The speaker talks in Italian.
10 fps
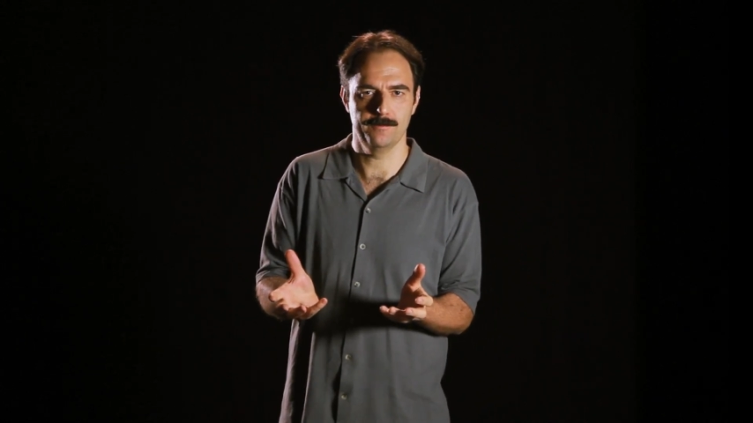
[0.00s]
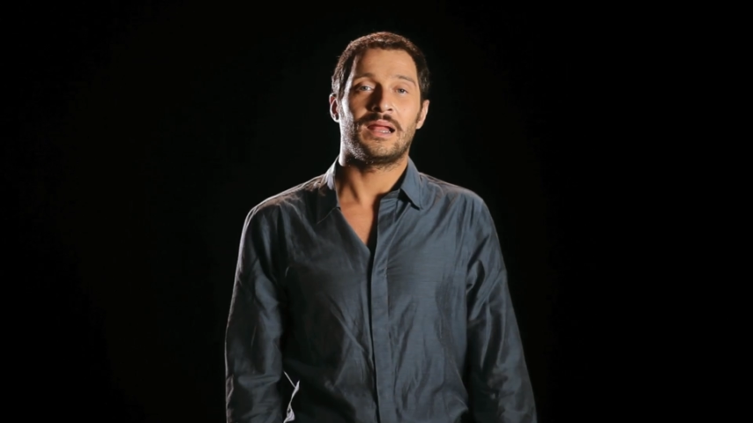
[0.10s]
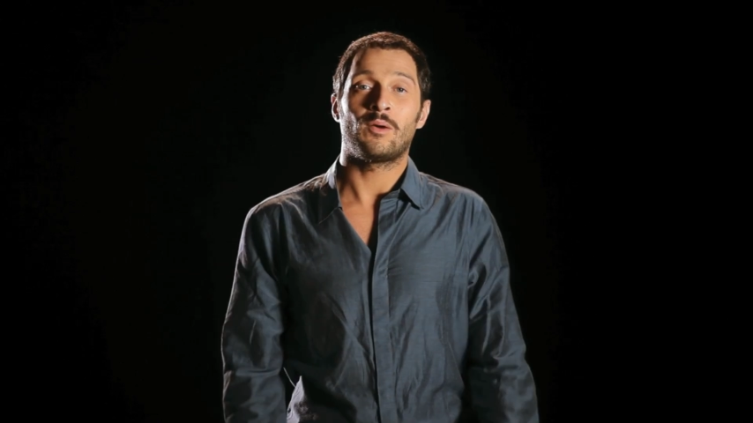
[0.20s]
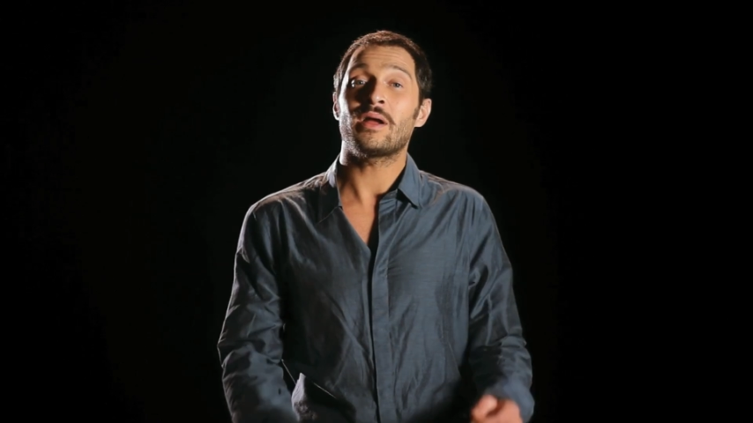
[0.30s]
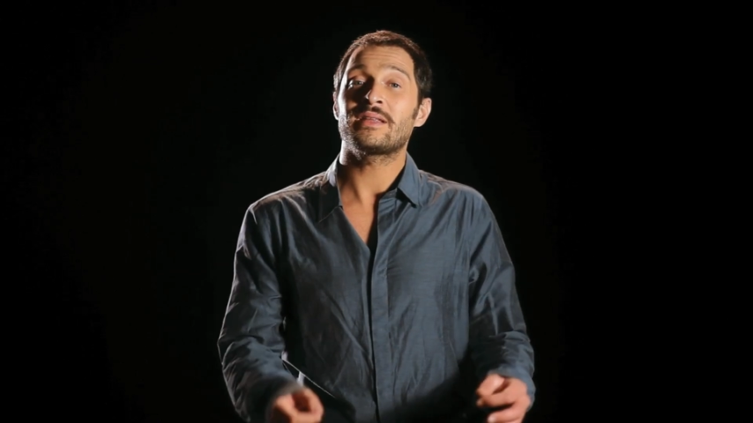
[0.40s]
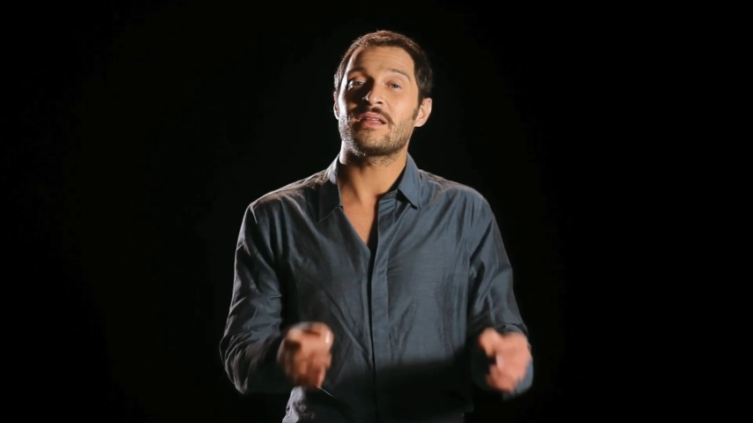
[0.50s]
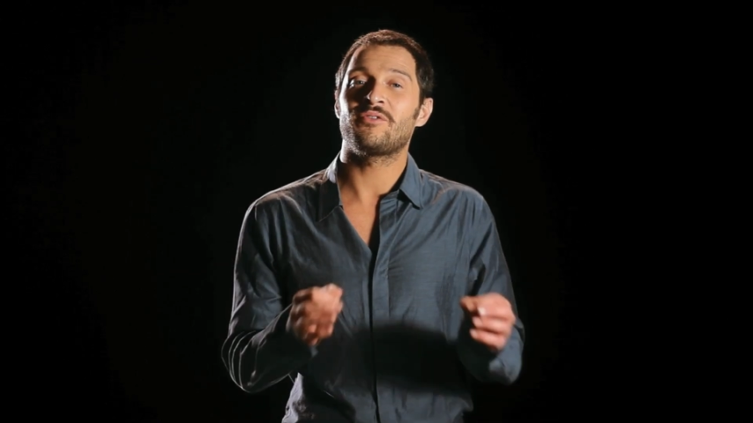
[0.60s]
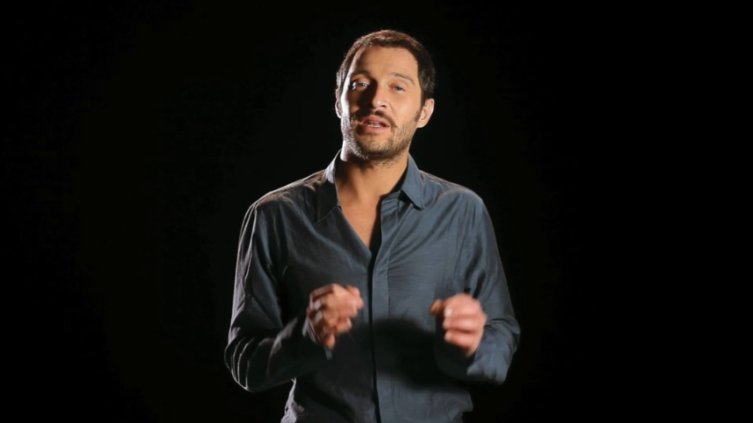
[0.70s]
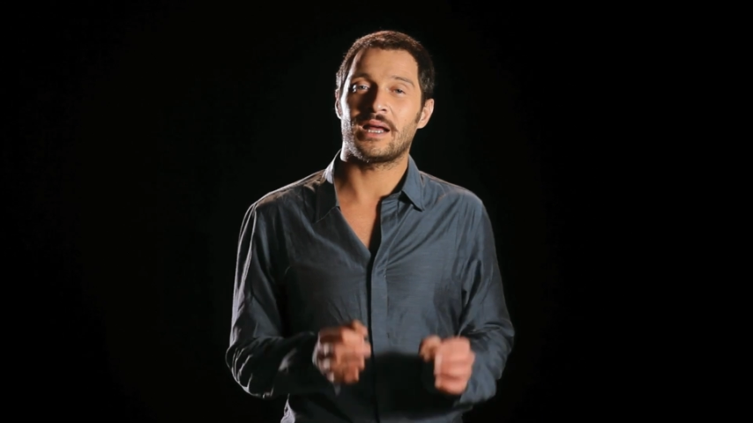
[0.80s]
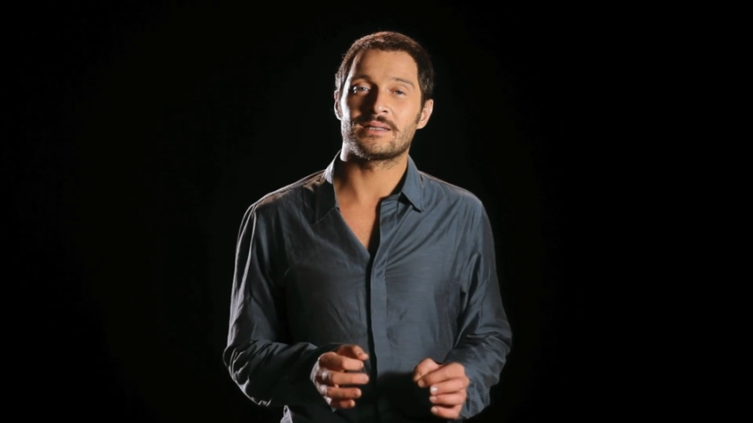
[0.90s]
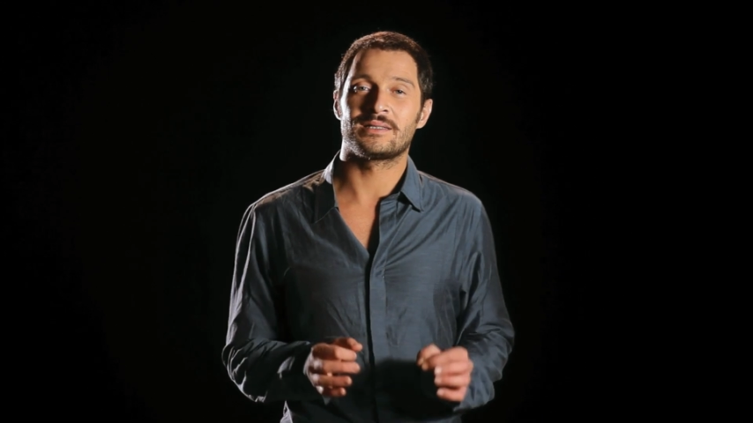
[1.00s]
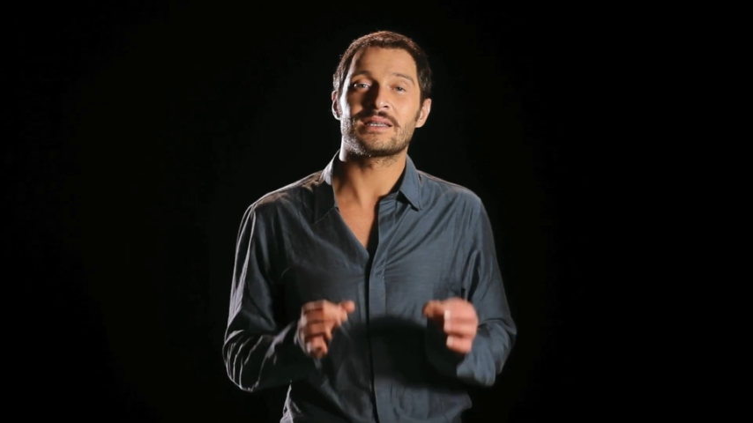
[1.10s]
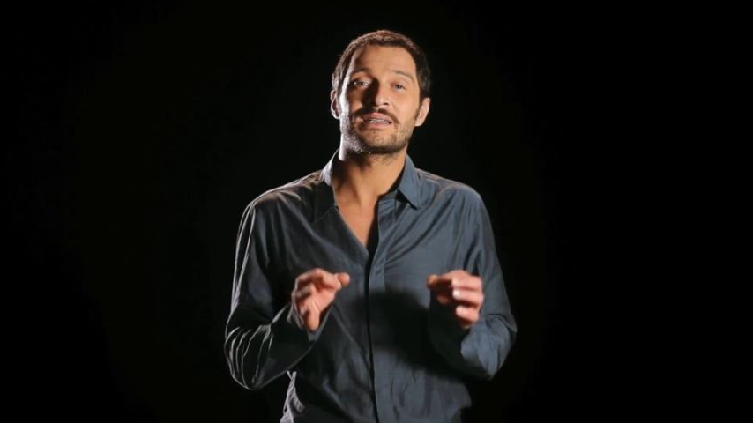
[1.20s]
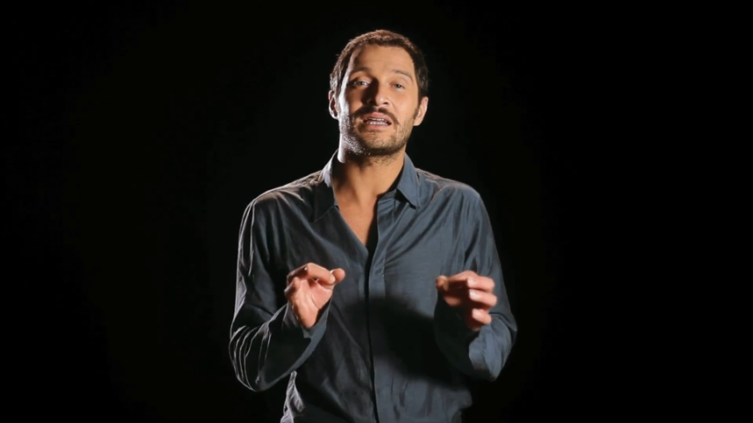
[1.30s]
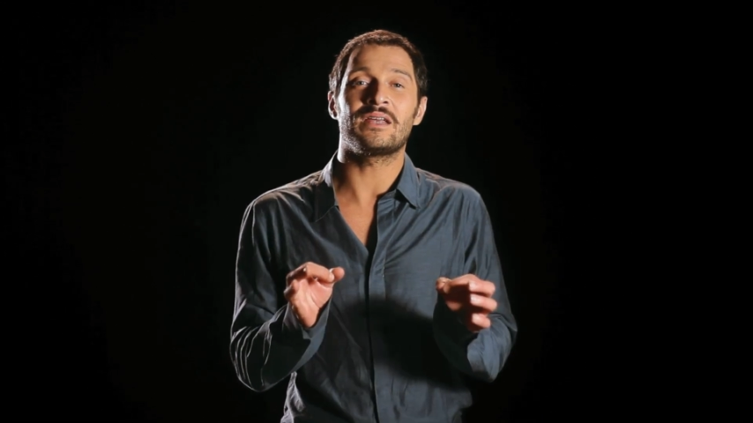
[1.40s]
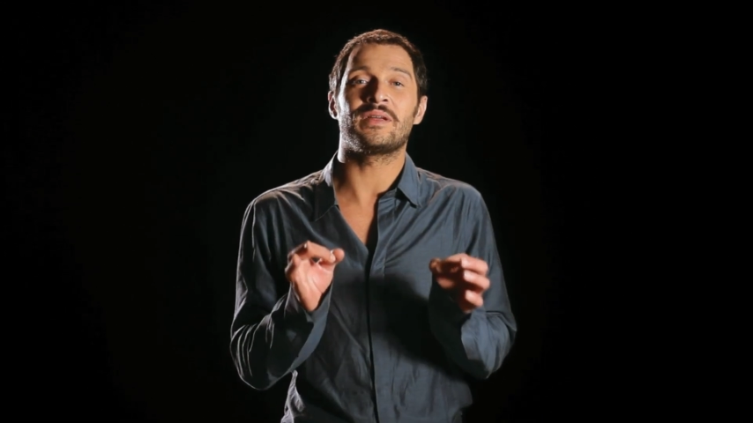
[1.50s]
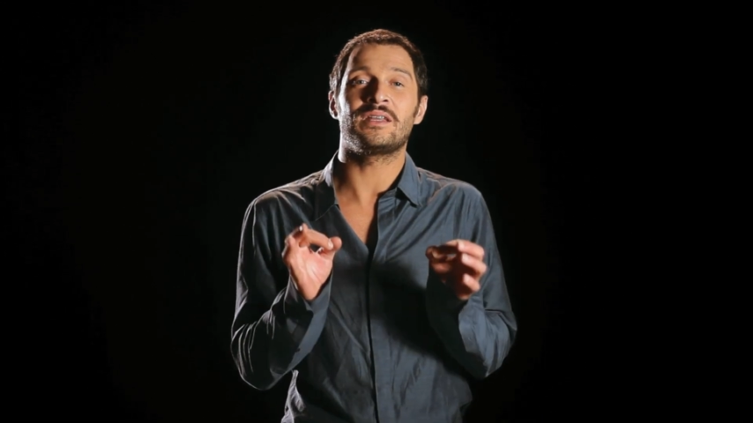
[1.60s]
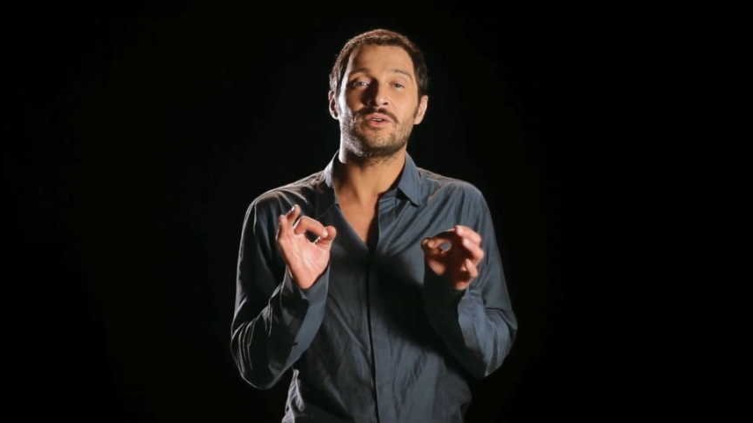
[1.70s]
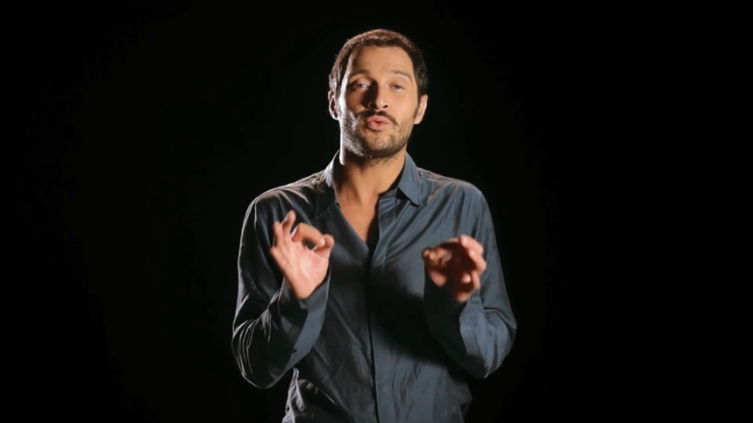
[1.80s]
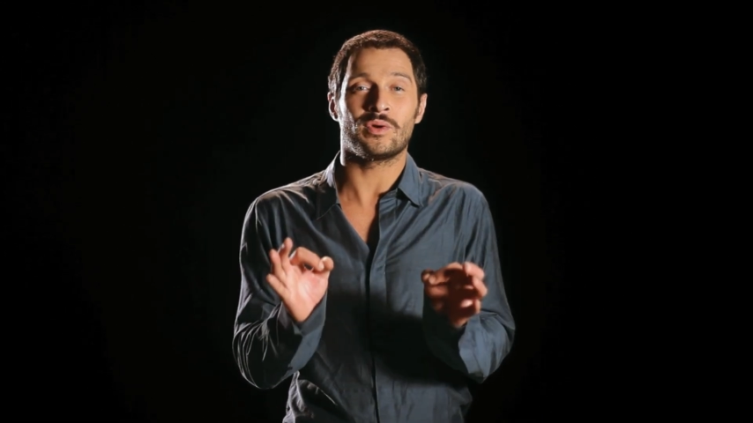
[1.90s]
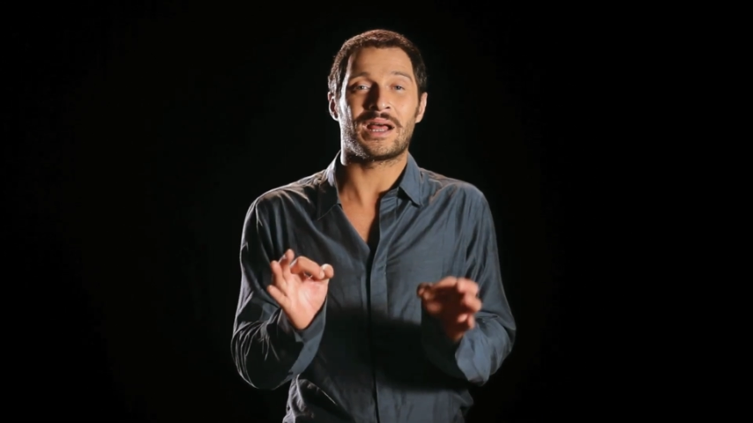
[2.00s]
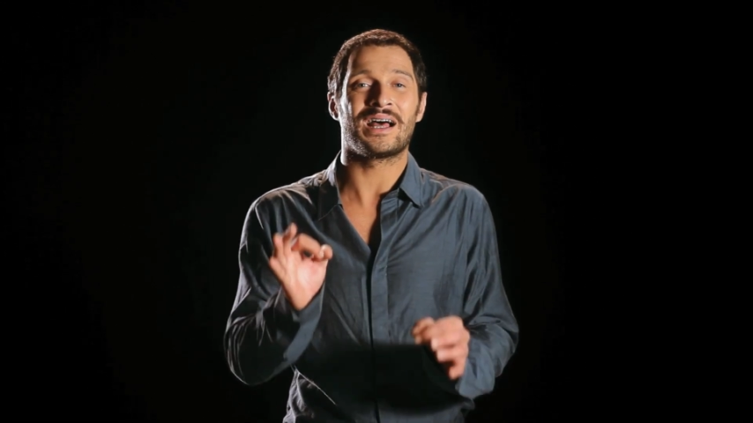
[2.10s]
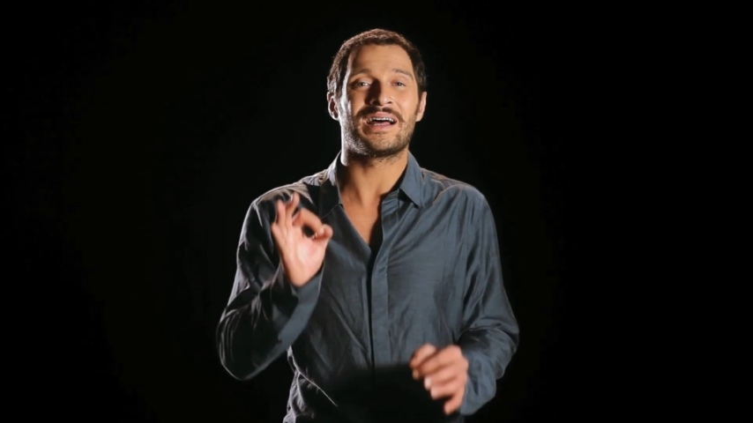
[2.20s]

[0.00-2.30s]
La Guardia di Finanza scrive di una